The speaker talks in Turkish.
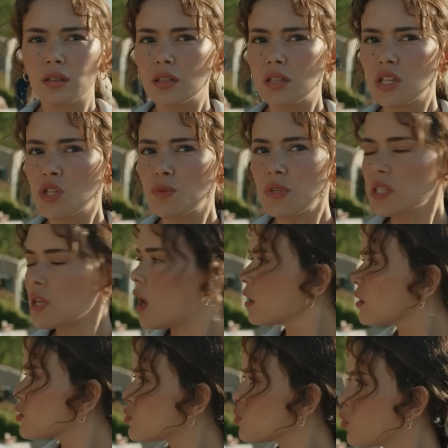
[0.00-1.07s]
Hiç mi
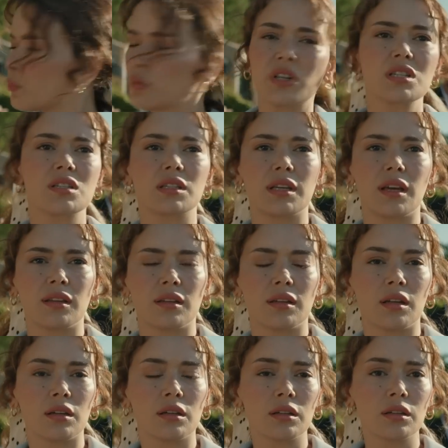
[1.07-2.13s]
saygısı yok bu kızın kendine?